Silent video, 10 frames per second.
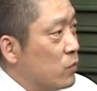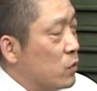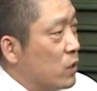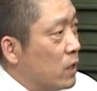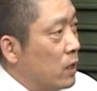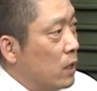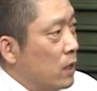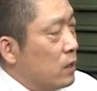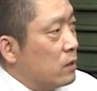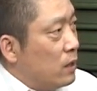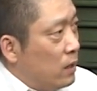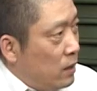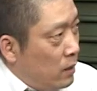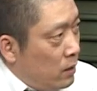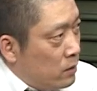这
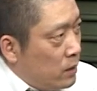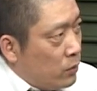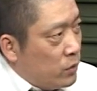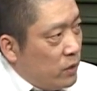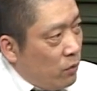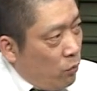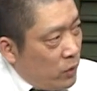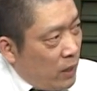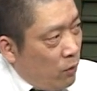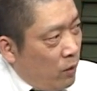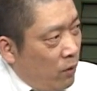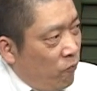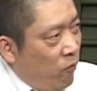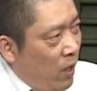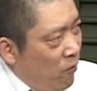种极权国家的话，
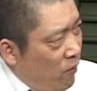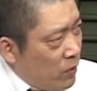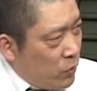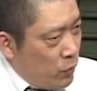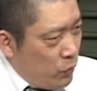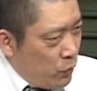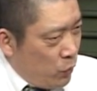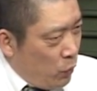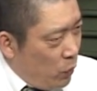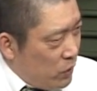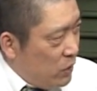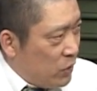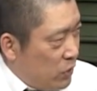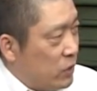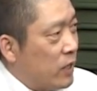往往都是用国际
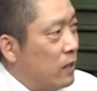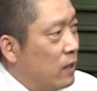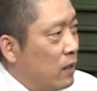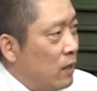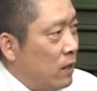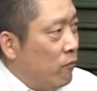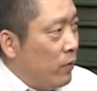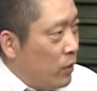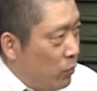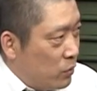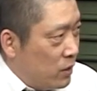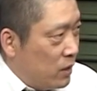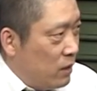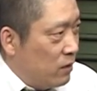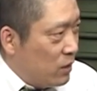事件来维护自己
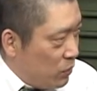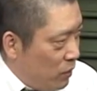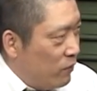的政权稳